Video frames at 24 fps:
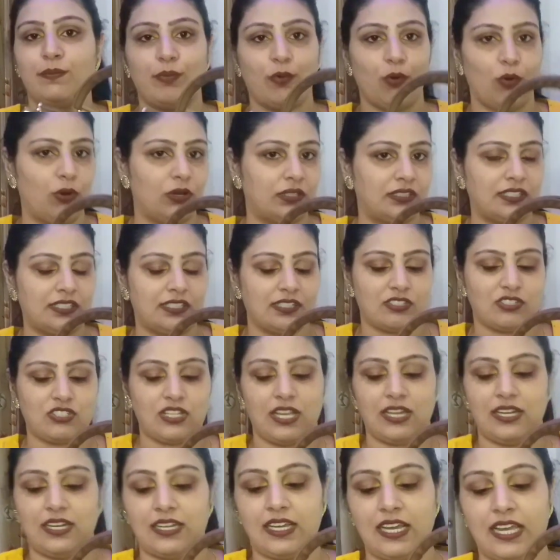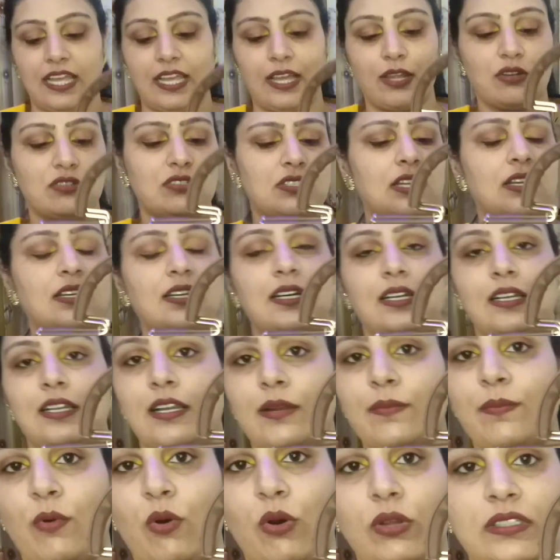बहुत ही अच्छा लगा है और इसका
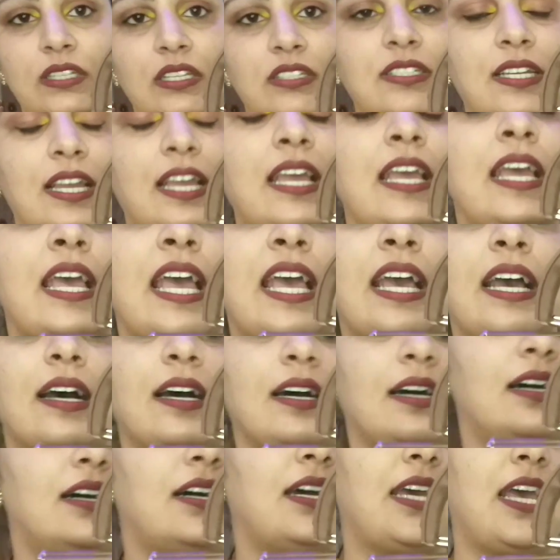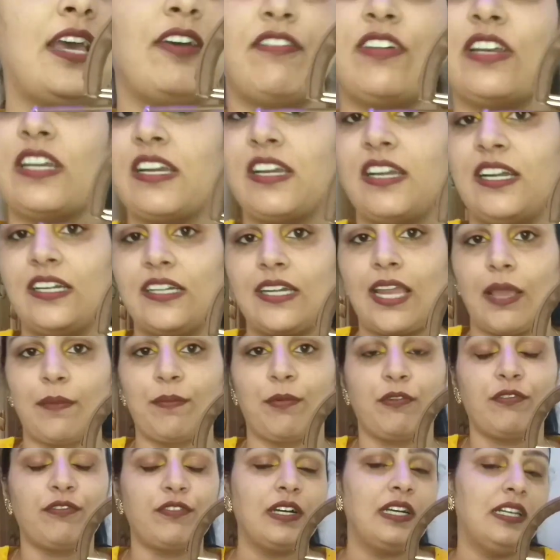कलर बहुत अच्छा है एवरग्रीन टाइप
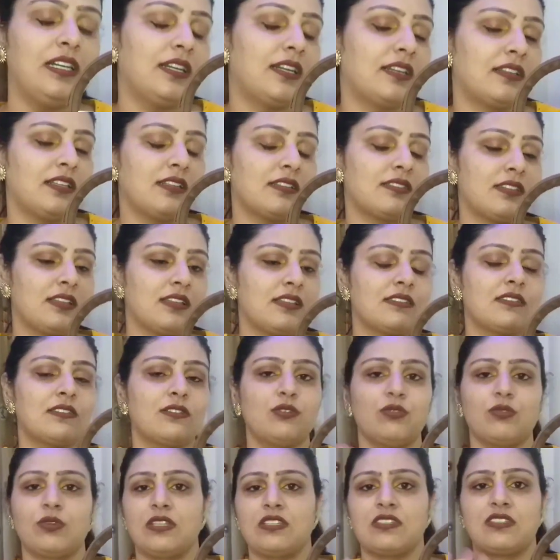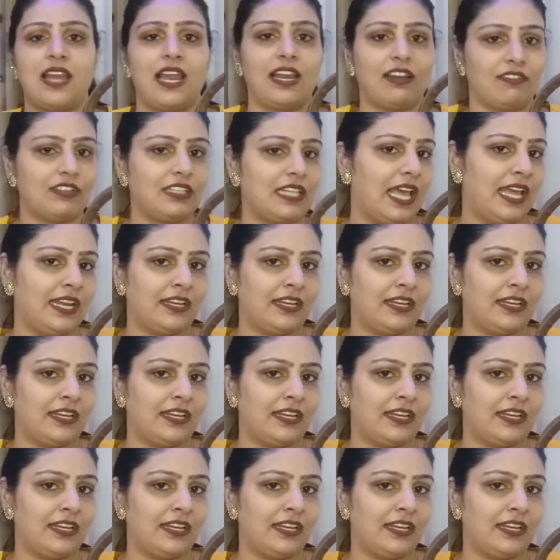ऑफ कलर दिस इज़ यू कैन स्टाइल विद